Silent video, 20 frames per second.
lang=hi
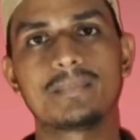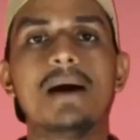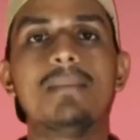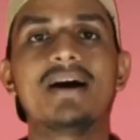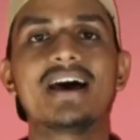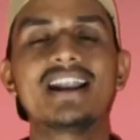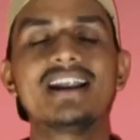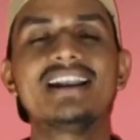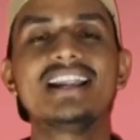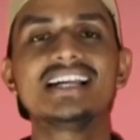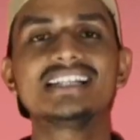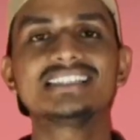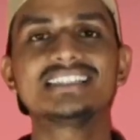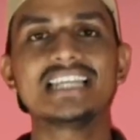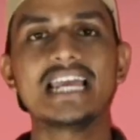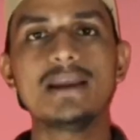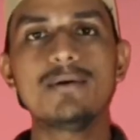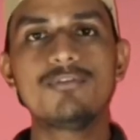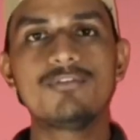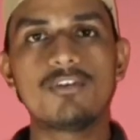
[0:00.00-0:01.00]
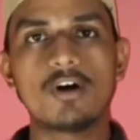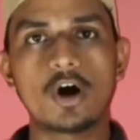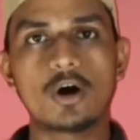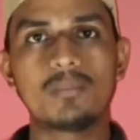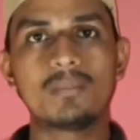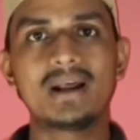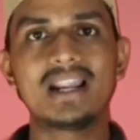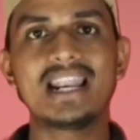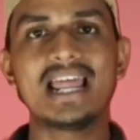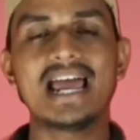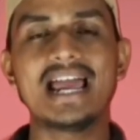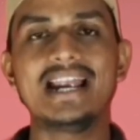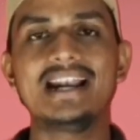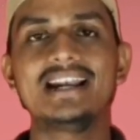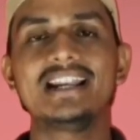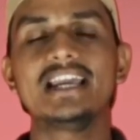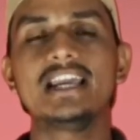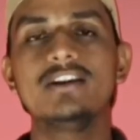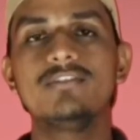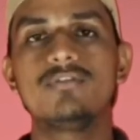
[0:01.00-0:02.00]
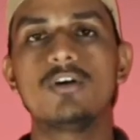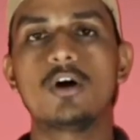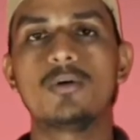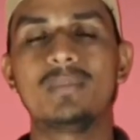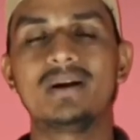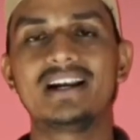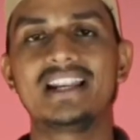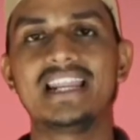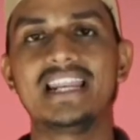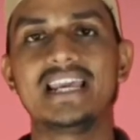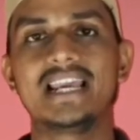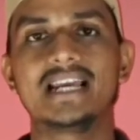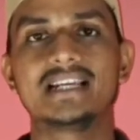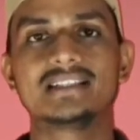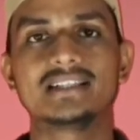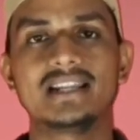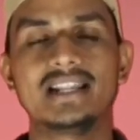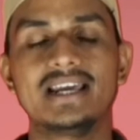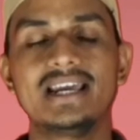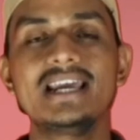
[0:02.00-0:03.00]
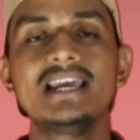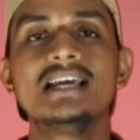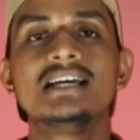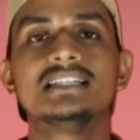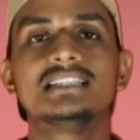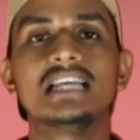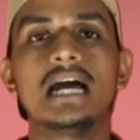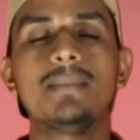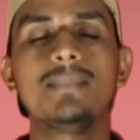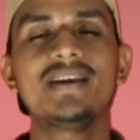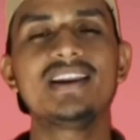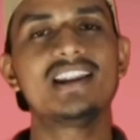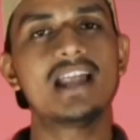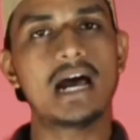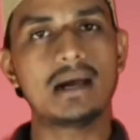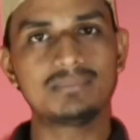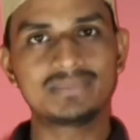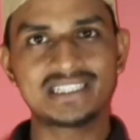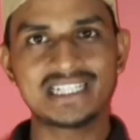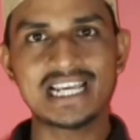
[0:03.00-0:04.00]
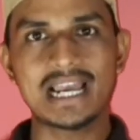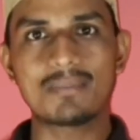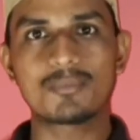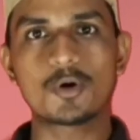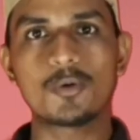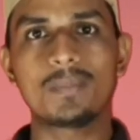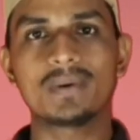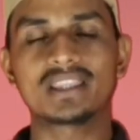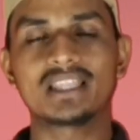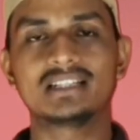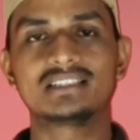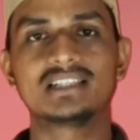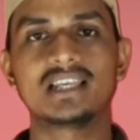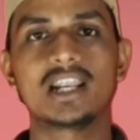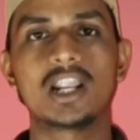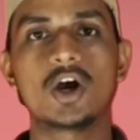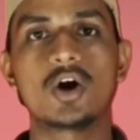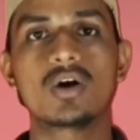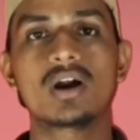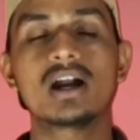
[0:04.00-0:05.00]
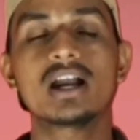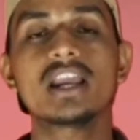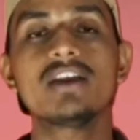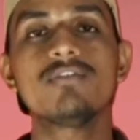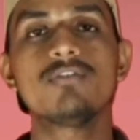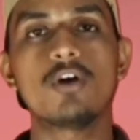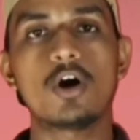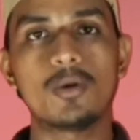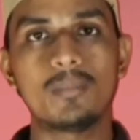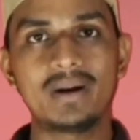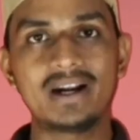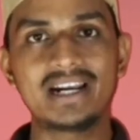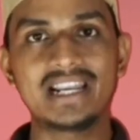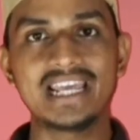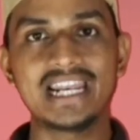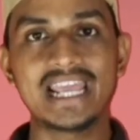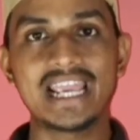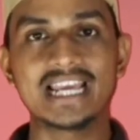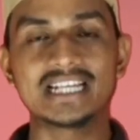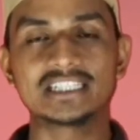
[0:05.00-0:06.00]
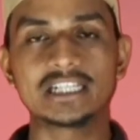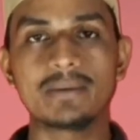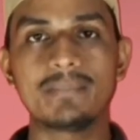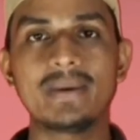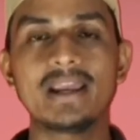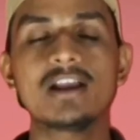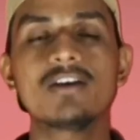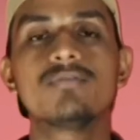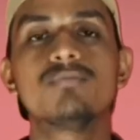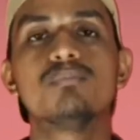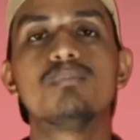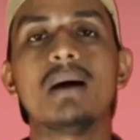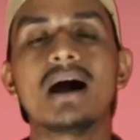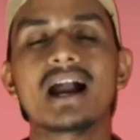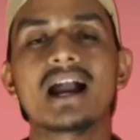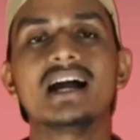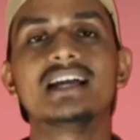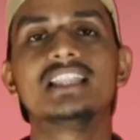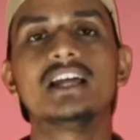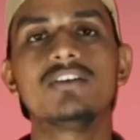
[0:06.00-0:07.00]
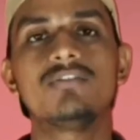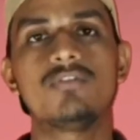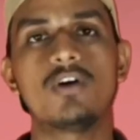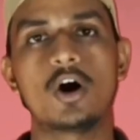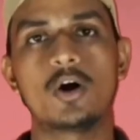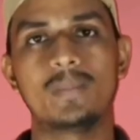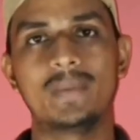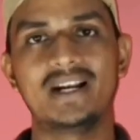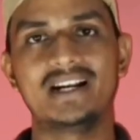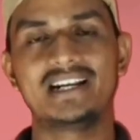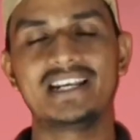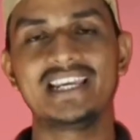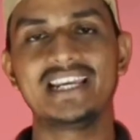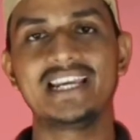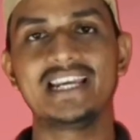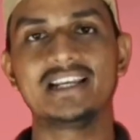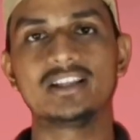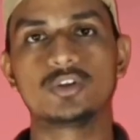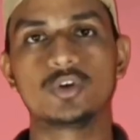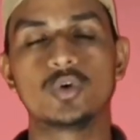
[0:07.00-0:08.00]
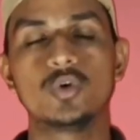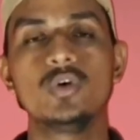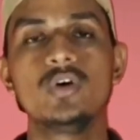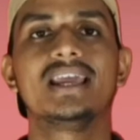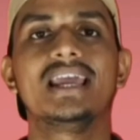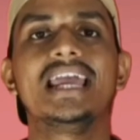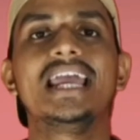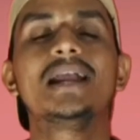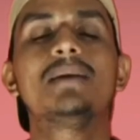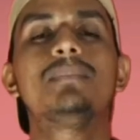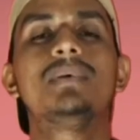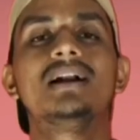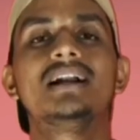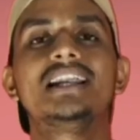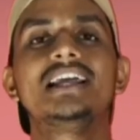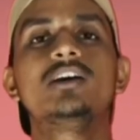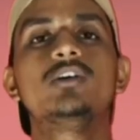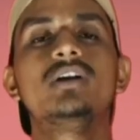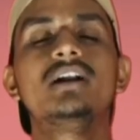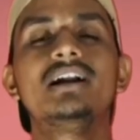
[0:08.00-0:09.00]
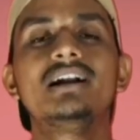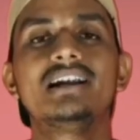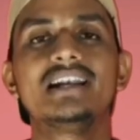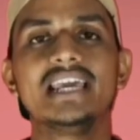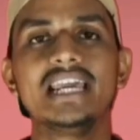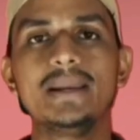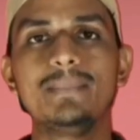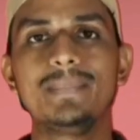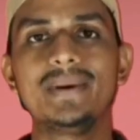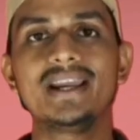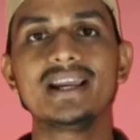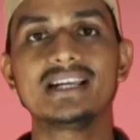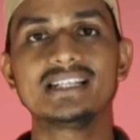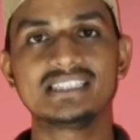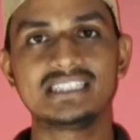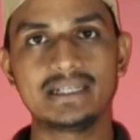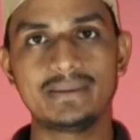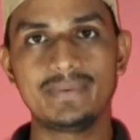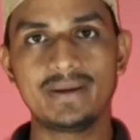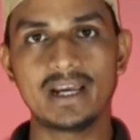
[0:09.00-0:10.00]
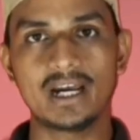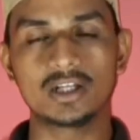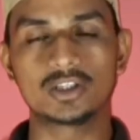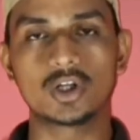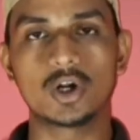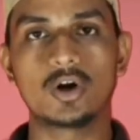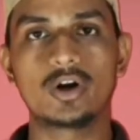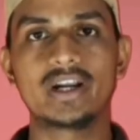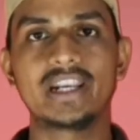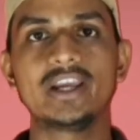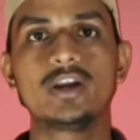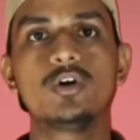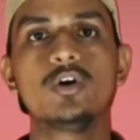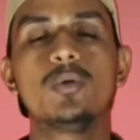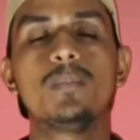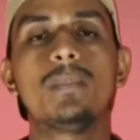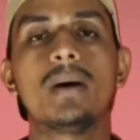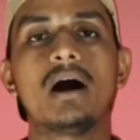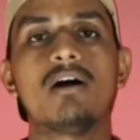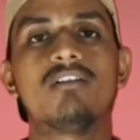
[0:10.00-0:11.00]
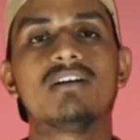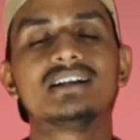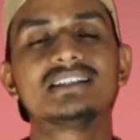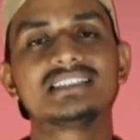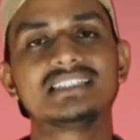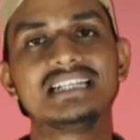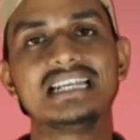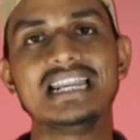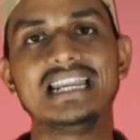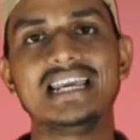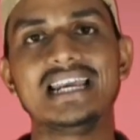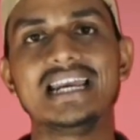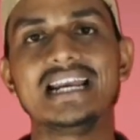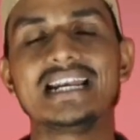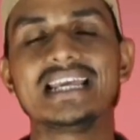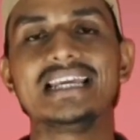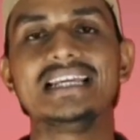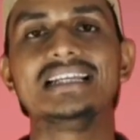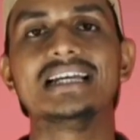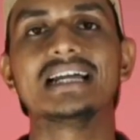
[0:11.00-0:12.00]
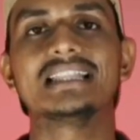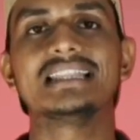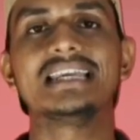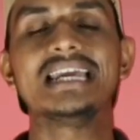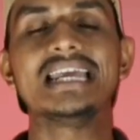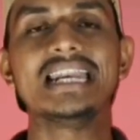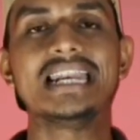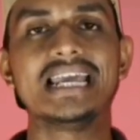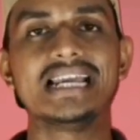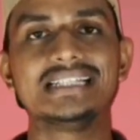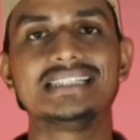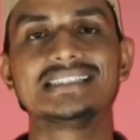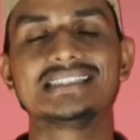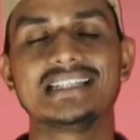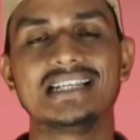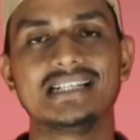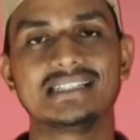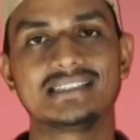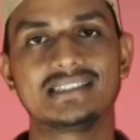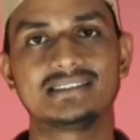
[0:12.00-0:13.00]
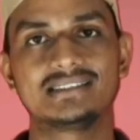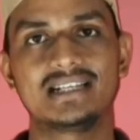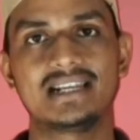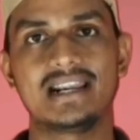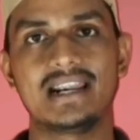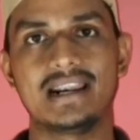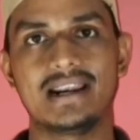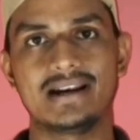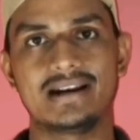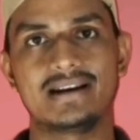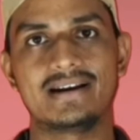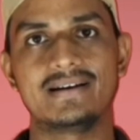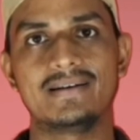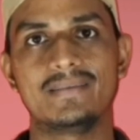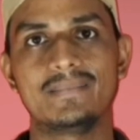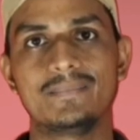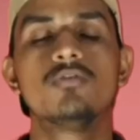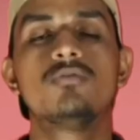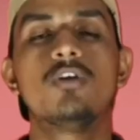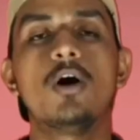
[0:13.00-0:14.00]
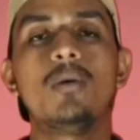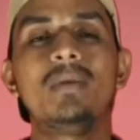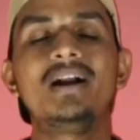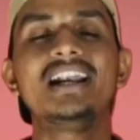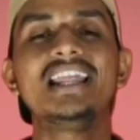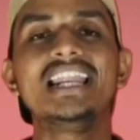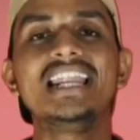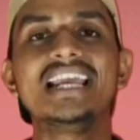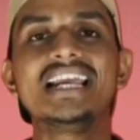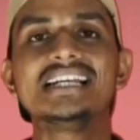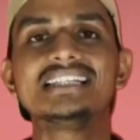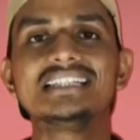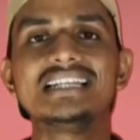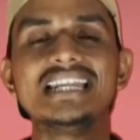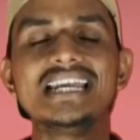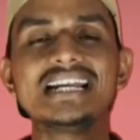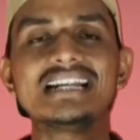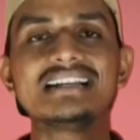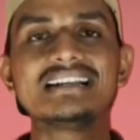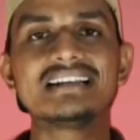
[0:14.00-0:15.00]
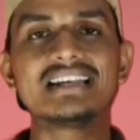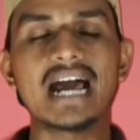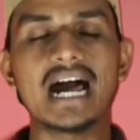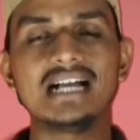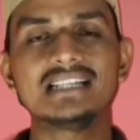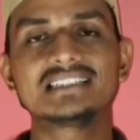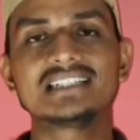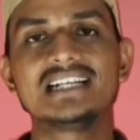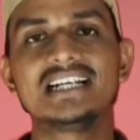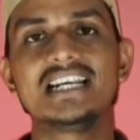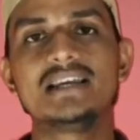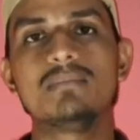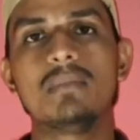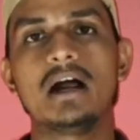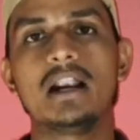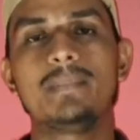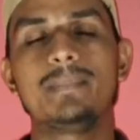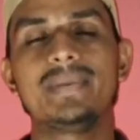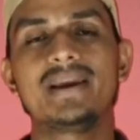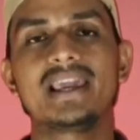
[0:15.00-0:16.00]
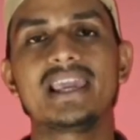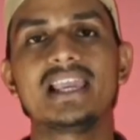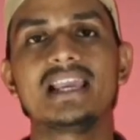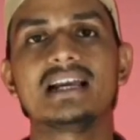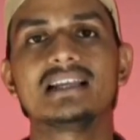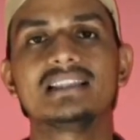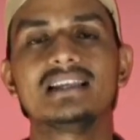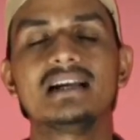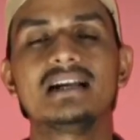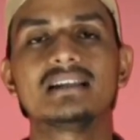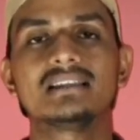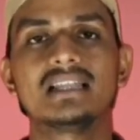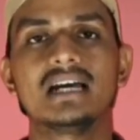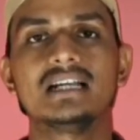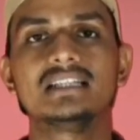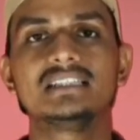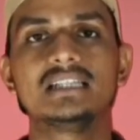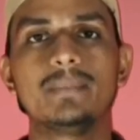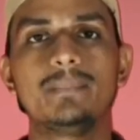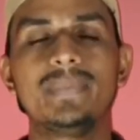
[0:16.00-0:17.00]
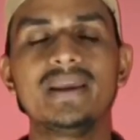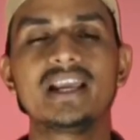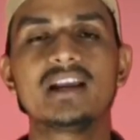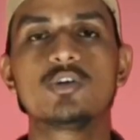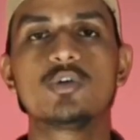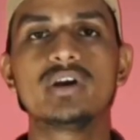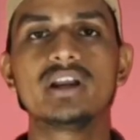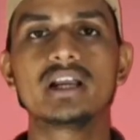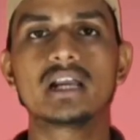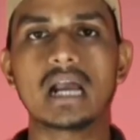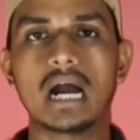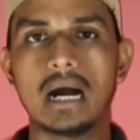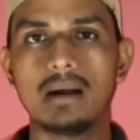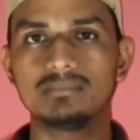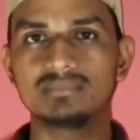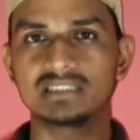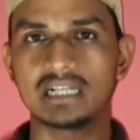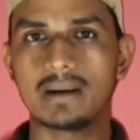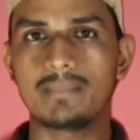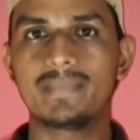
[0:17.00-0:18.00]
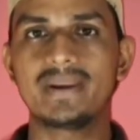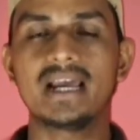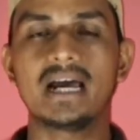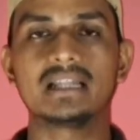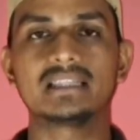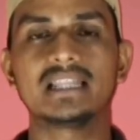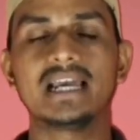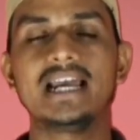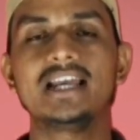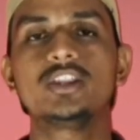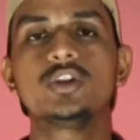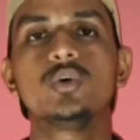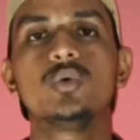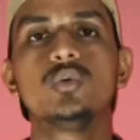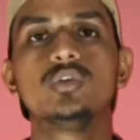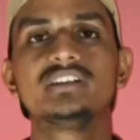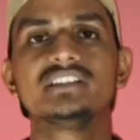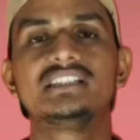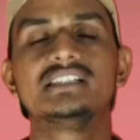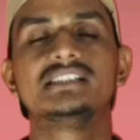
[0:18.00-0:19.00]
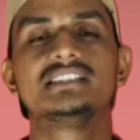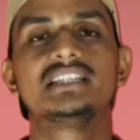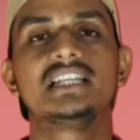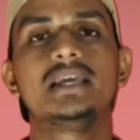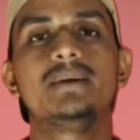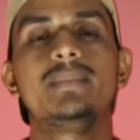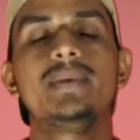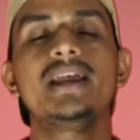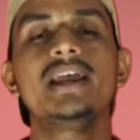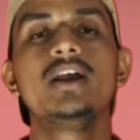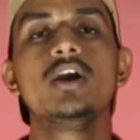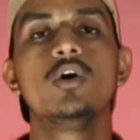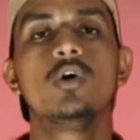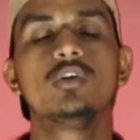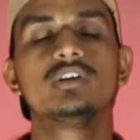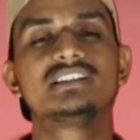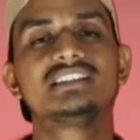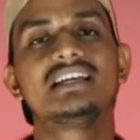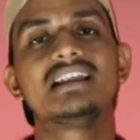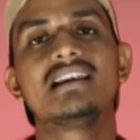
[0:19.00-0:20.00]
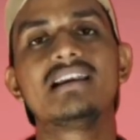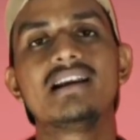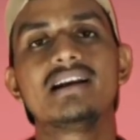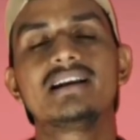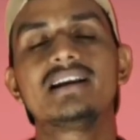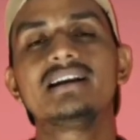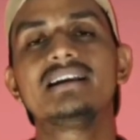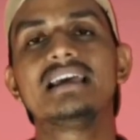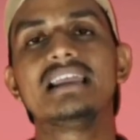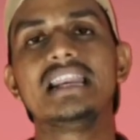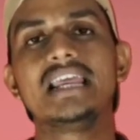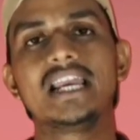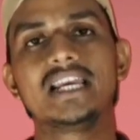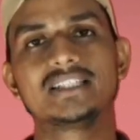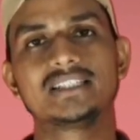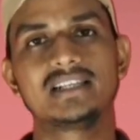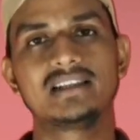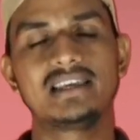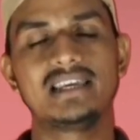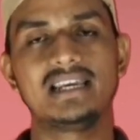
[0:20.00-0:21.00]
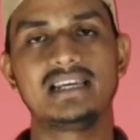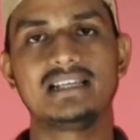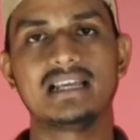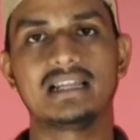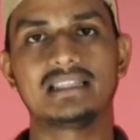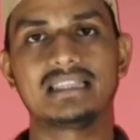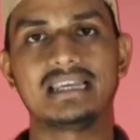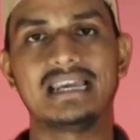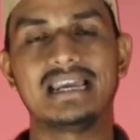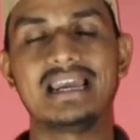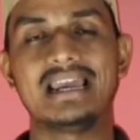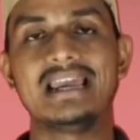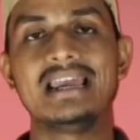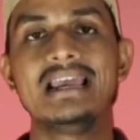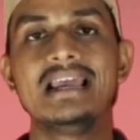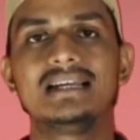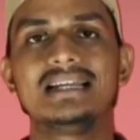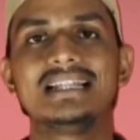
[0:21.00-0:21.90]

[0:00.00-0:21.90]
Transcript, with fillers: हमारा नेक्स्ट टाइप फॉर्मल एंड इनफॉर्मल डेलीगेशन है जहाँ पे नाम से ही आपको पता चल रहा होगा कि फॉर्मल डेलीगेशन में एक बाकायदा फॉर्मेलिटी के थ्रू एक पर्टिकुलर डे पे किसी भी अथॉरिटी को पावर्स डेलीगेट की जाती हैं लेजिस्लेशन से रिलेटेड फॉर्मल डेलीगेशन एक टास्क की डिमांड पे किए जाते हैं अर्थात जब भी कोई काम सामने आता है तो उस सिलसिले में उससे रिलेटेड डेलीगेशन किए जाते हैं